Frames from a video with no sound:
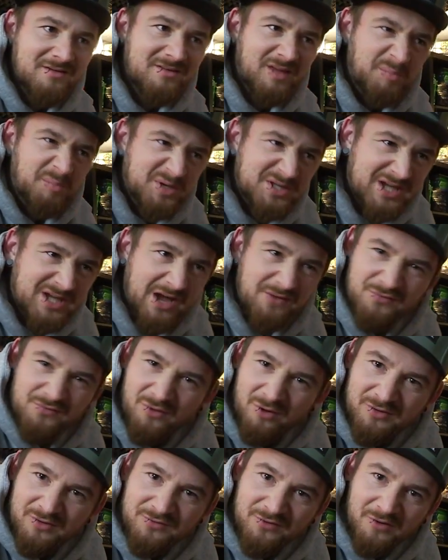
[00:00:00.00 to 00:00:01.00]
da bin ich kein
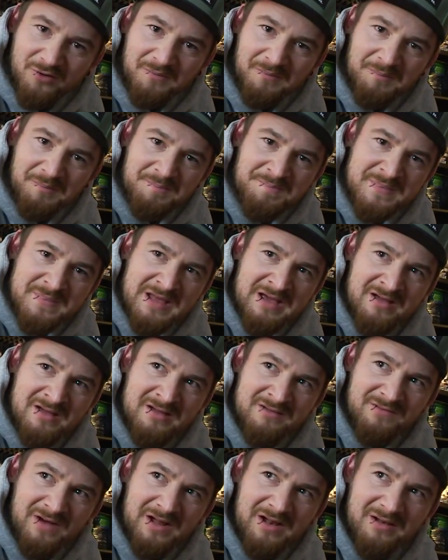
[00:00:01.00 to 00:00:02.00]
Freund von.
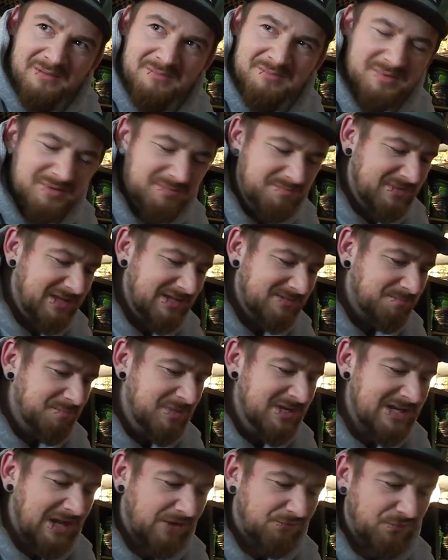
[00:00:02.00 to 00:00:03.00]
Weil das
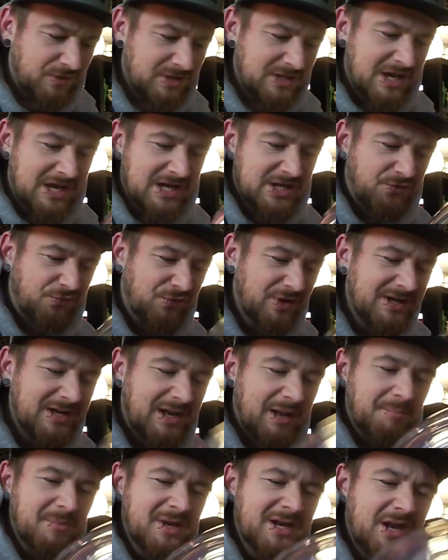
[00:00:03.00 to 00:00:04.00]
mindert, für, ich finde,
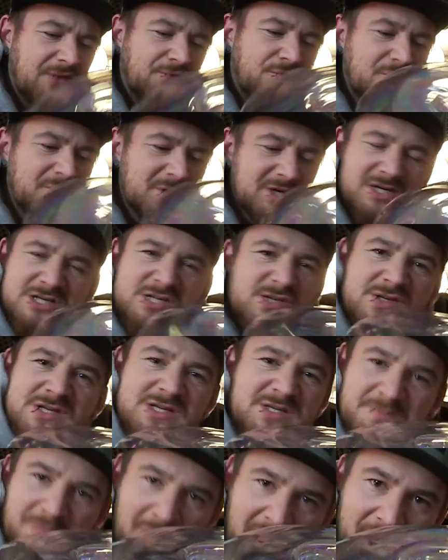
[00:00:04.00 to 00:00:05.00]
das mindert für mich, ist,
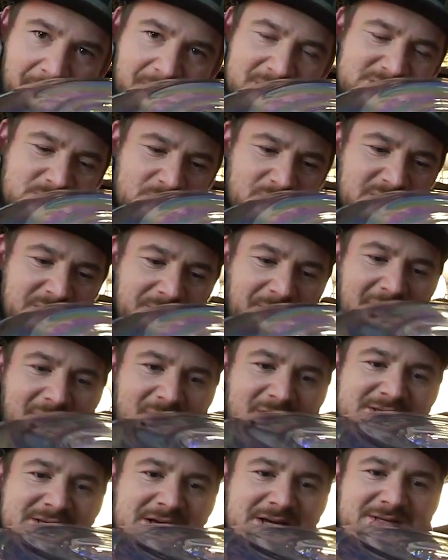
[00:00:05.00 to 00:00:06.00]
ist meine persönliche
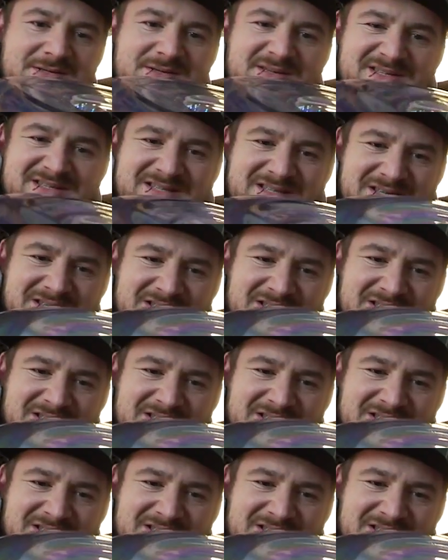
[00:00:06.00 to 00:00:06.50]
Meinung. Das, das,